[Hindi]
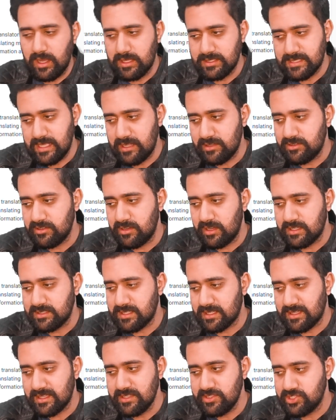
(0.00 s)
सैलरी लिख
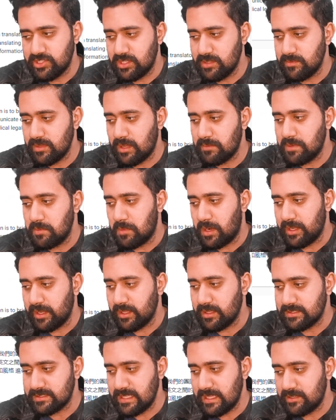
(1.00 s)
सकते हैं जितनी भी आप
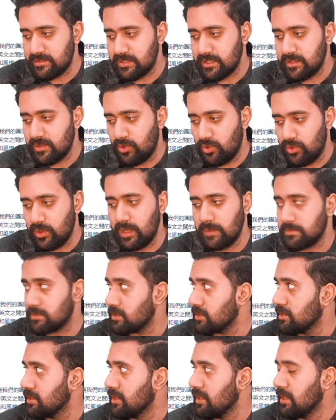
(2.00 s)
डिमांडिंग सैलरी हो
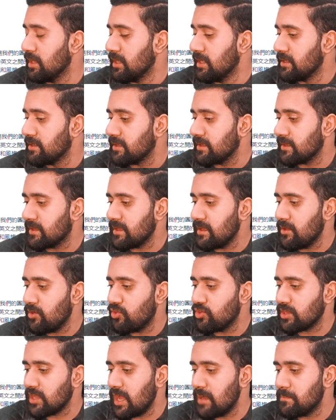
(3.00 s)
आपकी ठीक है
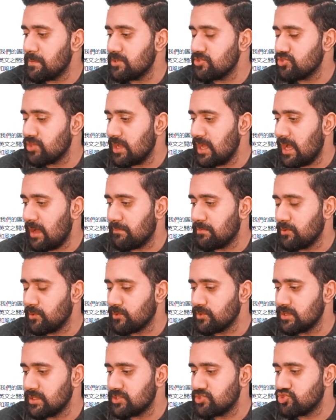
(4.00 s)
और यहाँ पर जो है आप
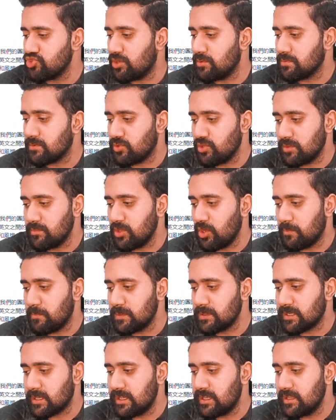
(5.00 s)
लोगों ने जॉब कोई भी
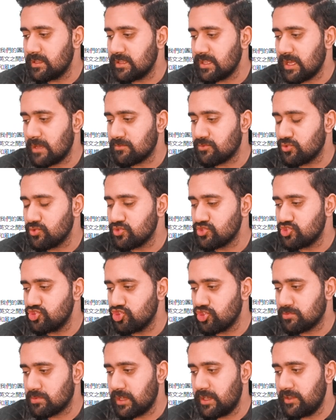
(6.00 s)
ओपन कर लेनी है आपको उस
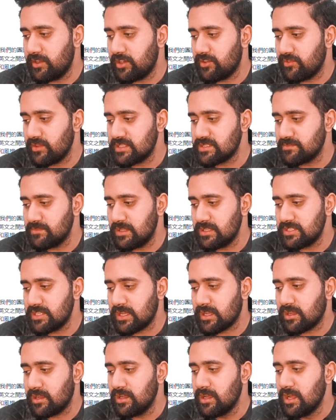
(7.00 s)
जॉब का इंटरफेस मिल
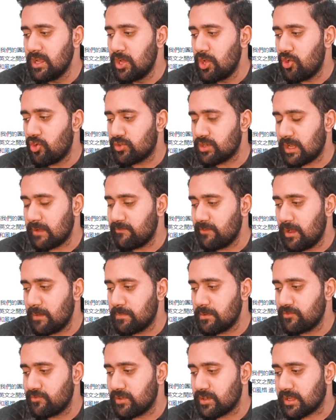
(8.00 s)
जाएगा और आप वहाँ
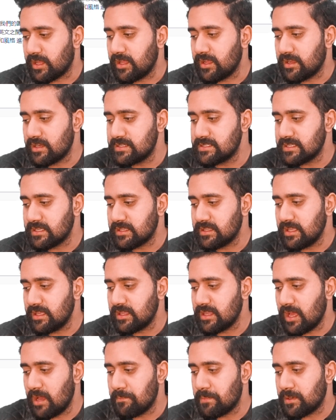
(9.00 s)
पर वर्किंग कर सकते हैं
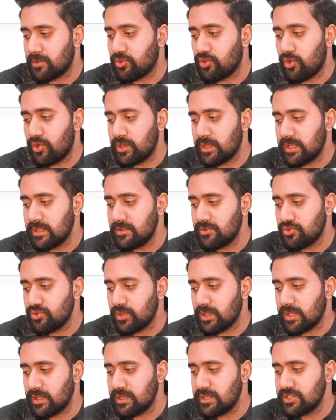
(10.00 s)
यहाँ पर कोरियन टू
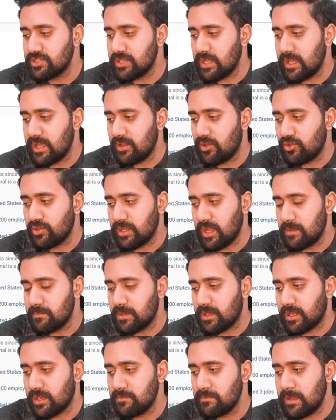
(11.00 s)
इंग्लिश है और यहाँ पर
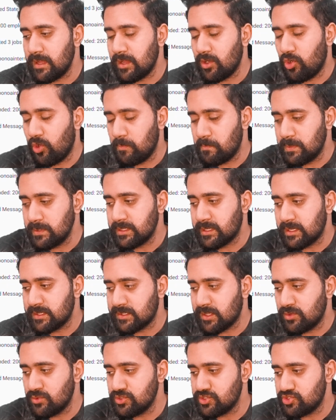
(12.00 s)
अगर मैं ओपन
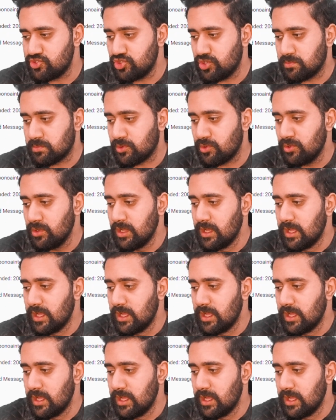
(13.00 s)
करता हूँ इस जॉब को